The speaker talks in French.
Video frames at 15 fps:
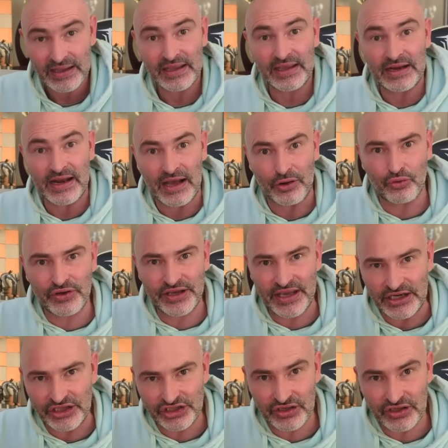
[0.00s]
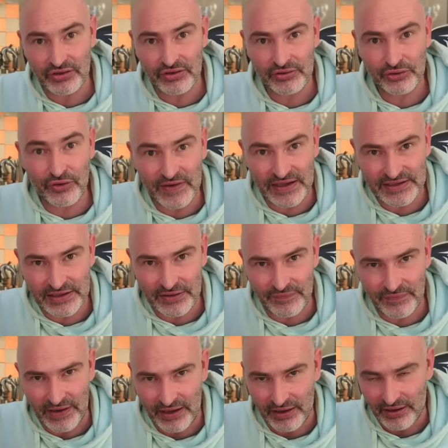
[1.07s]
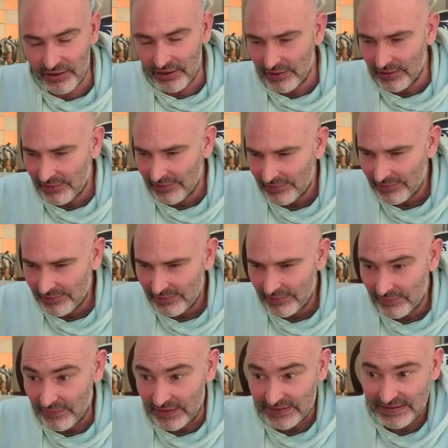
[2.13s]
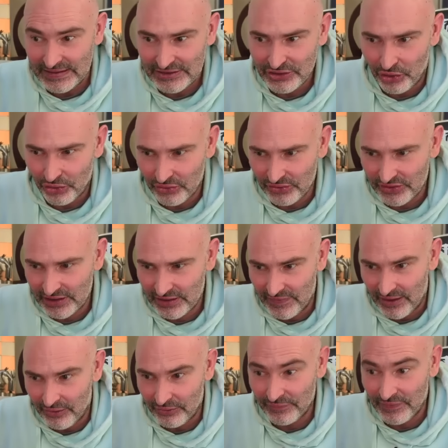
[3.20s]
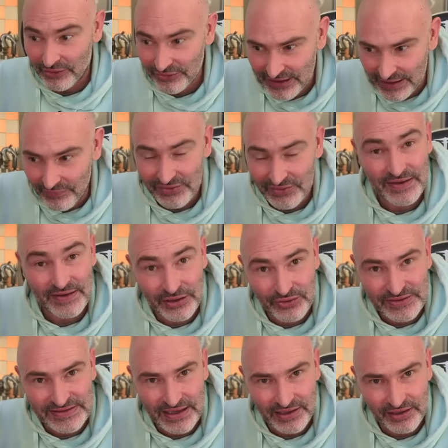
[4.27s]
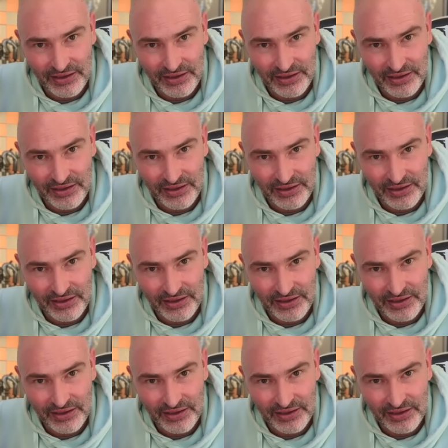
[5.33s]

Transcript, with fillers: Et là, Gukesh, que va-t-il faire Va-t-il s'orienter vers une variante d'avance avec E5